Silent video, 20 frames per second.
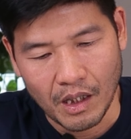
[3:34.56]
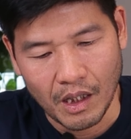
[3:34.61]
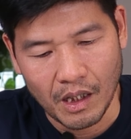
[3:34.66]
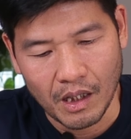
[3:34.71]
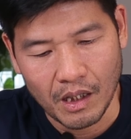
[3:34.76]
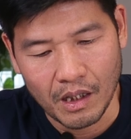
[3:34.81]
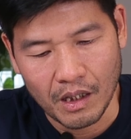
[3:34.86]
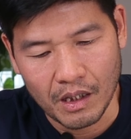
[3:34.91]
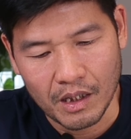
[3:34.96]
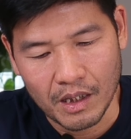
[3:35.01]

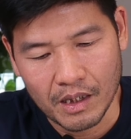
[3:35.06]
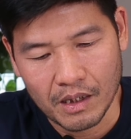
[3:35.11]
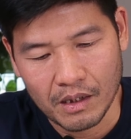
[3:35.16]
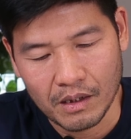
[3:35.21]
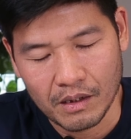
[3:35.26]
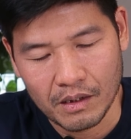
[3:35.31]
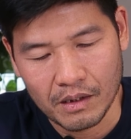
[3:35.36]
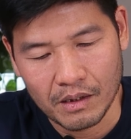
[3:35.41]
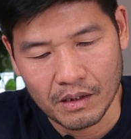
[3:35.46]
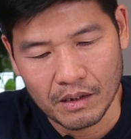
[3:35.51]
uh,
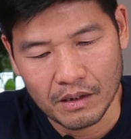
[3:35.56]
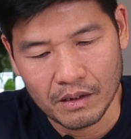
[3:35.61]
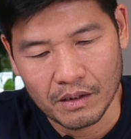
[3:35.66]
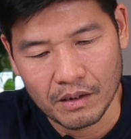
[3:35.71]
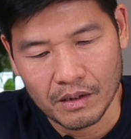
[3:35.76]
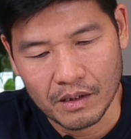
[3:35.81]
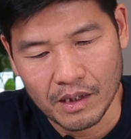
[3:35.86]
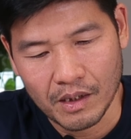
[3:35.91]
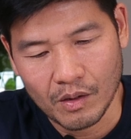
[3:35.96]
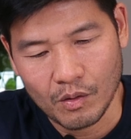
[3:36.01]

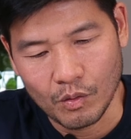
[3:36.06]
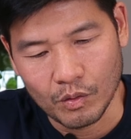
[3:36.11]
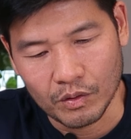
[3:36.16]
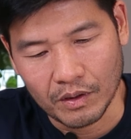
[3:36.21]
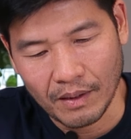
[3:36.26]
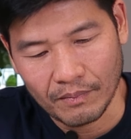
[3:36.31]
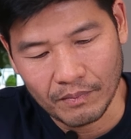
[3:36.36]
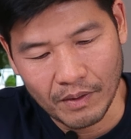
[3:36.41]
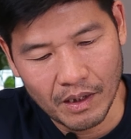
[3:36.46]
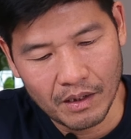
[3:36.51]
cái củ
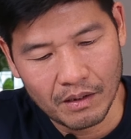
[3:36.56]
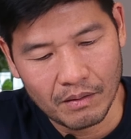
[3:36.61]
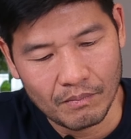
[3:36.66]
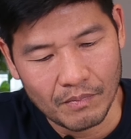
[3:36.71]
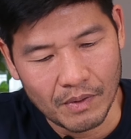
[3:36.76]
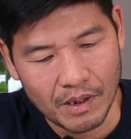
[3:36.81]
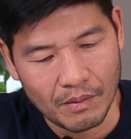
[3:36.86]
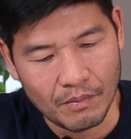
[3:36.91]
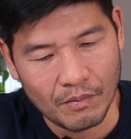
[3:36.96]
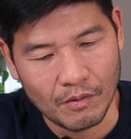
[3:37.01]
Tam Thất
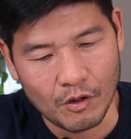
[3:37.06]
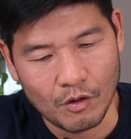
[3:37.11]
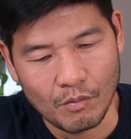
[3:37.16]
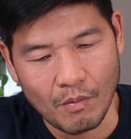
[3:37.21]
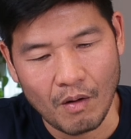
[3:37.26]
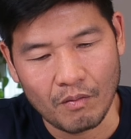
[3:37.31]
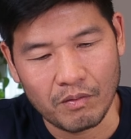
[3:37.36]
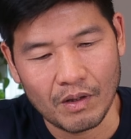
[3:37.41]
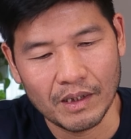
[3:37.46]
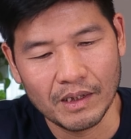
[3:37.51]
mà nó
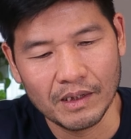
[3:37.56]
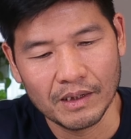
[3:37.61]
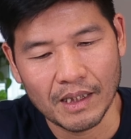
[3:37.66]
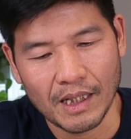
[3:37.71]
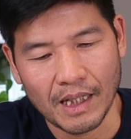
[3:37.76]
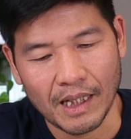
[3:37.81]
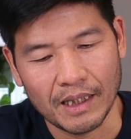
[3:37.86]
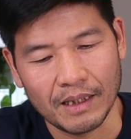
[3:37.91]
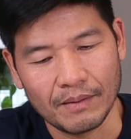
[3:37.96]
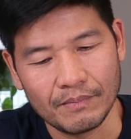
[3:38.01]
mọc ra như
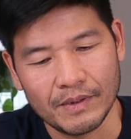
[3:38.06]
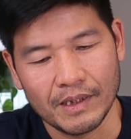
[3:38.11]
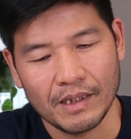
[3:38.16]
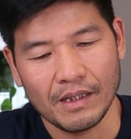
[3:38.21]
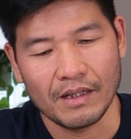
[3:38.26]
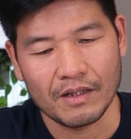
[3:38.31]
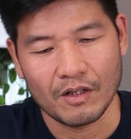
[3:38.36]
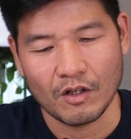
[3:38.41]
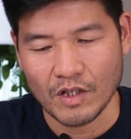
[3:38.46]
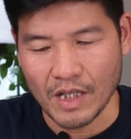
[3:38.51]
thế này, thậm chí
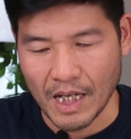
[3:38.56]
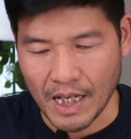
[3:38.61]
là nó